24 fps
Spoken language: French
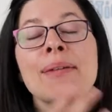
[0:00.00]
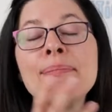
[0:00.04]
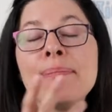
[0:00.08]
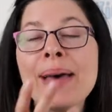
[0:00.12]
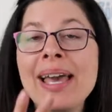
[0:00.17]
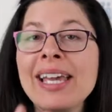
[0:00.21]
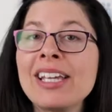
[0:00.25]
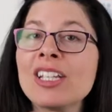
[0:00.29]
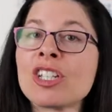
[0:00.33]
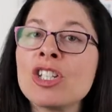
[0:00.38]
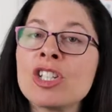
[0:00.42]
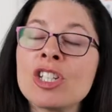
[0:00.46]

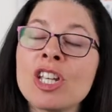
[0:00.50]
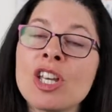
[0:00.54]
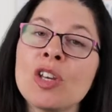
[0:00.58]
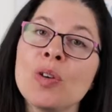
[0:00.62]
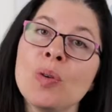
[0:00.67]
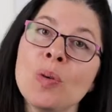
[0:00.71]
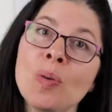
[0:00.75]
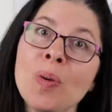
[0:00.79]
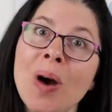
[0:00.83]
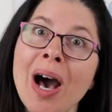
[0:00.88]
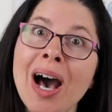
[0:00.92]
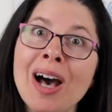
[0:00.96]
Ben, j'ai
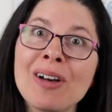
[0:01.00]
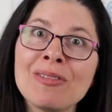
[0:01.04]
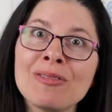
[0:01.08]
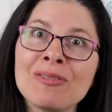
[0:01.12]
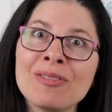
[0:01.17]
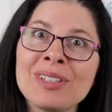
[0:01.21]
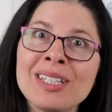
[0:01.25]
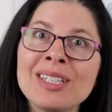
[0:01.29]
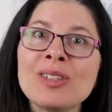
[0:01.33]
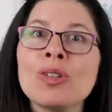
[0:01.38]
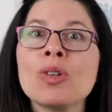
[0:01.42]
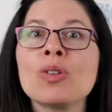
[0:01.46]
eu
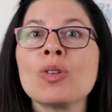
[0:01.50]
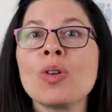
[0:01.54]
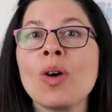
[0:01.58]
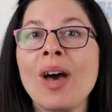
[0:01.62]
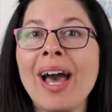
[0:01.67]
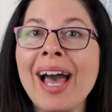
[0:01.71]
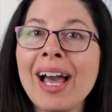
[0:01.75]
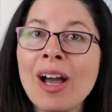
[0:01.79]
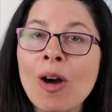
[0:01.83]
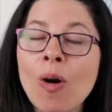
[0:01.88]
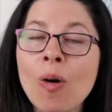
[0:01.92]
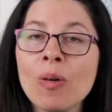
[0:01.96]
envie de te
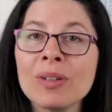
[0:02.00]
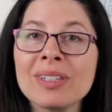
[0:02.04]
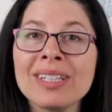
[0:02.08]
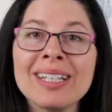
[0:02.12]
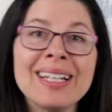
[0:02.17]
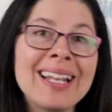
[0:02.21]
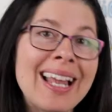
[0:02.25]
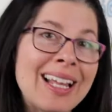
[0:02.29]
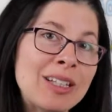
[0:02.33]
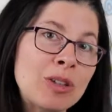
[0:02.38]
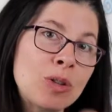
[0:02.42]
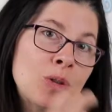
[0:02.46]

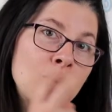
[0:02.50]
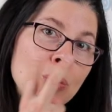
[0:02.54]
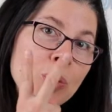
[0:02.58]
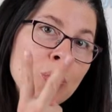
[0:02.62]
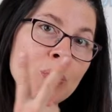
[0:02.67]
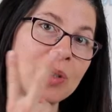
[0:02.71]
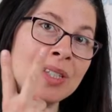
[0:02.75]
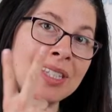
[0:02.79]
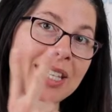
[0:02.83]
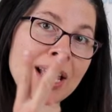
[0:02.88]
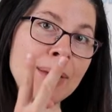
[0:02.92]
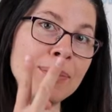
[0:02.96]
raconter la
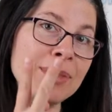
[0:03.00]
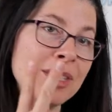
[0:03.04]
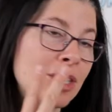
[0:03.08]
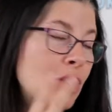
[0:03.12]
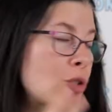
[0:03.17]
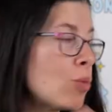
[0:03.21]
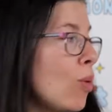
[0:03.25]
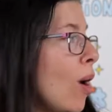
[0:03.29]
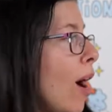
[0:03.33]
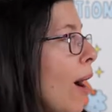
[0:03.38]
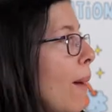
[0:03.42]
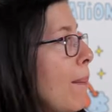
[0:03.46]
deuxième
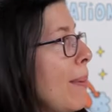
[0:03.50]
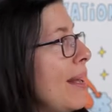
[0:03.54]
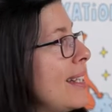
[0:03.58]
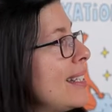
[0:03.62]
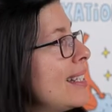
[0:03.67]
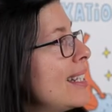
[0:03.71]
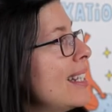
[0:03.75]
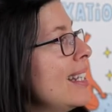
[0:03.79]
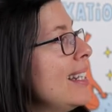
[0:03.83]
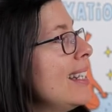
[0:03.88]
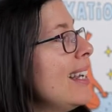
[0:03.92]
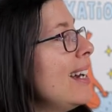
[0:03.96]
histoire
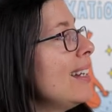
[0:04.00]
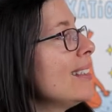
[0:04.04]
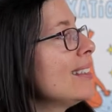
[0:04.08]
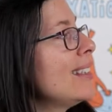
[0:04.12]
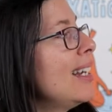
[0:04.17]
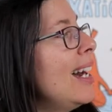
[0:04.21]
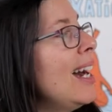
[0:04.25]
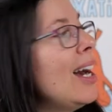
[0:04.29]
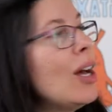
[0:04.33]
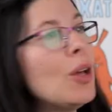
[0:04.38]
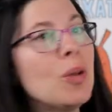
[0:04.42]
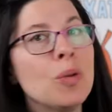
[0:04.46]
parce qu'il y en
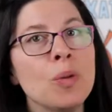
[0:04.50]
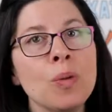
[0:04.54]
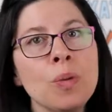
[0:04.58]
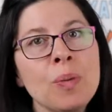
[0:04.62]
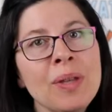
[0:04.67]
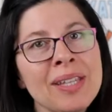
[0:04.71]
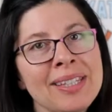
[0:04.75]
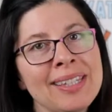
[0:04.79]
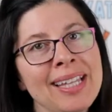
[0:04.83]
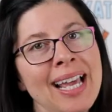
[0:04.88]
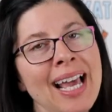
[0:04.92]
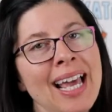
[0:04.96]
a
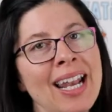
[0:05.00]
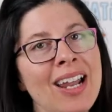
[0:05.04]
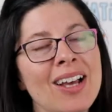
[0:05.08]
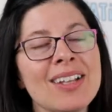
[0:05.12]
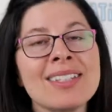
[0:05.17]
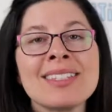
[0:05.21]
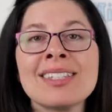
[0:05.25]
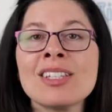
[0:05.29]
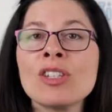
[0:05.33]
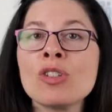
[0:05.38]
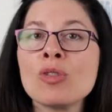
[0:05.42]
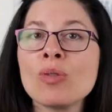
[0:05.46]
huit.
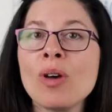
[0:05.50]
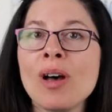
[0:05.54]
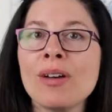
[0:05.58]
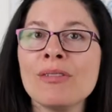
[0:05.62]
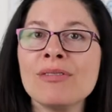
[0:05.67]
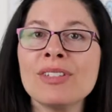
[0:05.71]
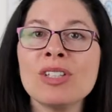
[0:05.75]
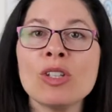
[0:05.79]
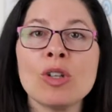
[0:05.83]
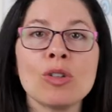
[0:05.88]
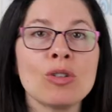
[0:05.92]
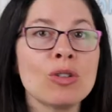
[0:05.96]
Alors, si tu as
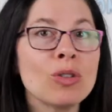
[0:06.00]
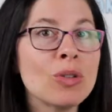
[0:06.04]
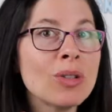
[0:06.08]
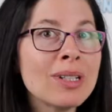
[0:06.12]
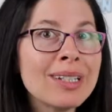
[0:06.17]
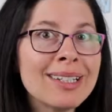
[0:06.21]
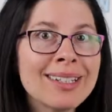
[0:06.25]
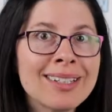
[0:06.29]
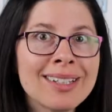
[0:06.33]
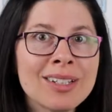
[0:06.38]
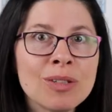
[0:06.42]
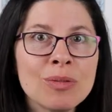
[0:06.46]
envie de
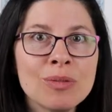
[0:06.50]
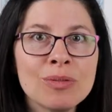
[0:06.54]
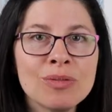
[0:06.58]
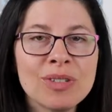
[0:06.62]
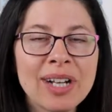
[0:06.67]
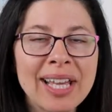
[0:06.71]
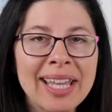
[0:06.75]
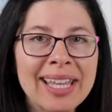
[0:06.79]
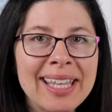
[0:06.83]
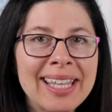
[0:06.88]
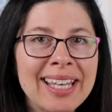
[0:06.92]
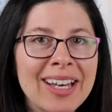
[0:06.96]
toutes les
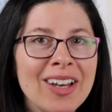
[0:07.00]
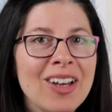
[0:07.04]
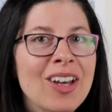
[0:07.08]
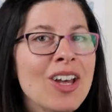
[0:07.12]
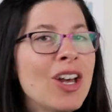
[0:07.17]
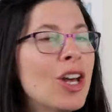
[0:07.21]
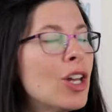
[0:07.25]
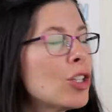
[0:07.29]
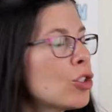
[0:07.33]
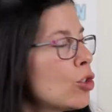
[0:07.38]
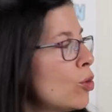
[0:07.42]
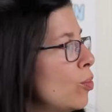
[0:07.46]
découvrir,
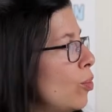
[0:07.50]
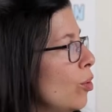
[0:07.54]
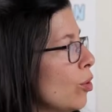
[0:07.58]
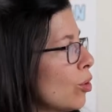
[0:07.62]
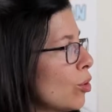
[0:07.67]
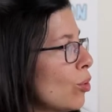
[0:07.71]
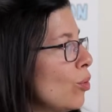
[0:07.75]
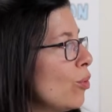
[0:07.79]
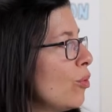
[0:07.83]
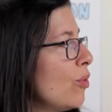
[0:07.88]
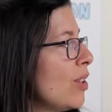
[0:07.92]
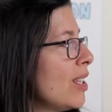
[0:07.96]
tu peux
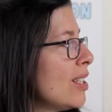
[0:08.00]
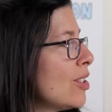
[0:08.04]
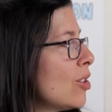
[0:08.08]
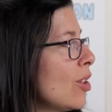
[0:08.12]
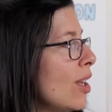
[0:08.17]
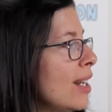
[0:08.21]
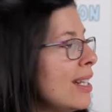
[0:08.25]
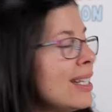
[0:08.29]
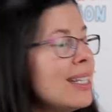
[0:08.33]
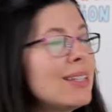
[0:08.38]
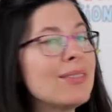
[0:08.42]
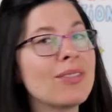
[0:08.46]
trouver ce
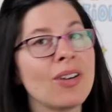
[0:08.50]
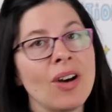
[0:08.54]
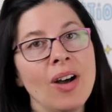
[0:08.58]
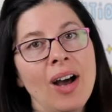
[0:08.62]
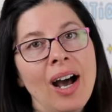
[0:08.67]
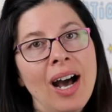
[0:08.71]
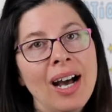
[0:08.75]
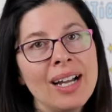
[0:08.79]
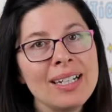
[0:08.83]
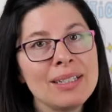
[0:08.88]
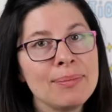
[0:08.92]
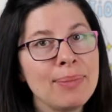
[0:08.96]
livre
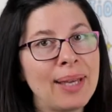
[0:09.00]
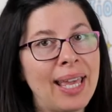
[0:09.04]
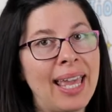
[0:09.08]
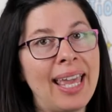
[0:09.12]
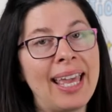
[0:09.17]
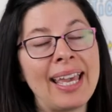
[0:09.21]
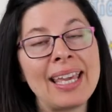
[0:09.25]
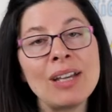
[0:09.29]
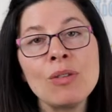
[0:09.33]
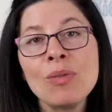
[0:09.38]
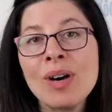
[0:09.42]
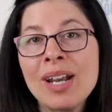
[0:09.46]
en
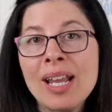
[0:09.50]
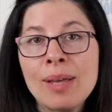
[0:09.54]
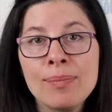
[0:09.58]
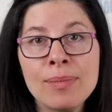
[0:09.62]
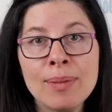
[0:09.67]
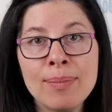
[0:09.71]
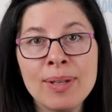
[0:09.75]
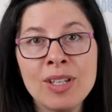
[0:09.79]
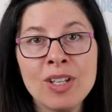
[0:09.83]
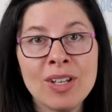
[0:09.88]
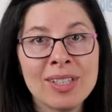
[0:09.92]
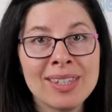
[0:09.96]
librairie ou à la
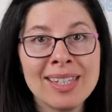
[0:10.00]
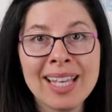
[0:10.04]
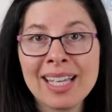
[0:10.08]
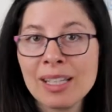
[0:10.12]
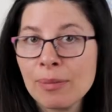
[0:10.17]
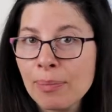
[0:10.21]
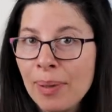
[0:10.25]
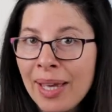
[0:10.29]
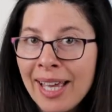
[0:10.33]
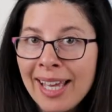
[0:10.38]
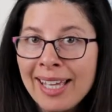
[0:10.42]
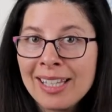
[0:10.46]

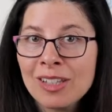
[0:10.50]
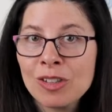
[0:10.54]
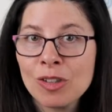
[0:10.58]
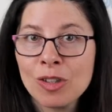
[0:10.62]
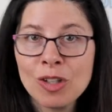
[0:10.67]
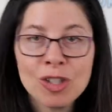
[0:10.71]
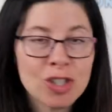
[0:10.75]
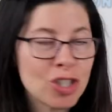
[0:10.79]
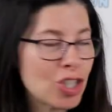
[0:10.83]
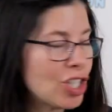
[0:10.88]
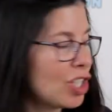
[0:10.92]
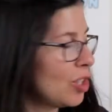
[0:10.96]
bibliothèque près
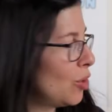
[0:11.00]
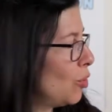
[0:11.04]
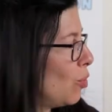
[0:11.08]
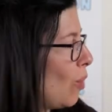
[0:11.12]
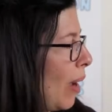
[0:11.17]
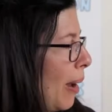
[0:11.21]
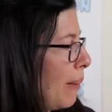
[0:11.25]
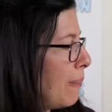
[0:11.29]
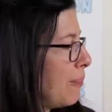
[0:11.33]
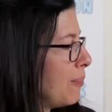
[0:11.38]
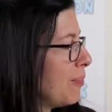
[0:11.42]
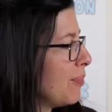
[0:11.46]
de chez
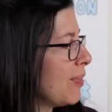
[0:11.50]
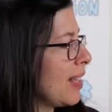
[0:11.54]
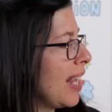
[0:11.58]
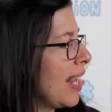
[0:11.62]
toi.